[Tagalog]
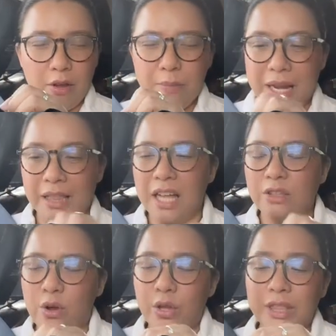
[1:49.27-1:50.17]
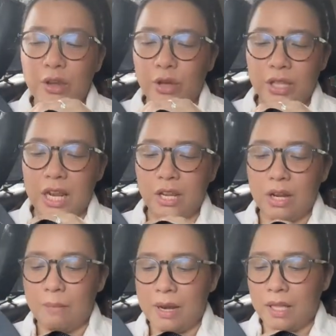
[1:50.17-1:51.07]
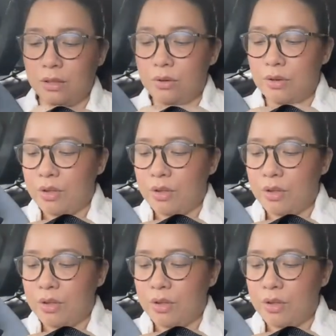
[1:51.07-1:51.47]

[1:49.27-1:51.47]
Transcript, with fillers: Malit lang to. Konti-konti lang yung laman nito.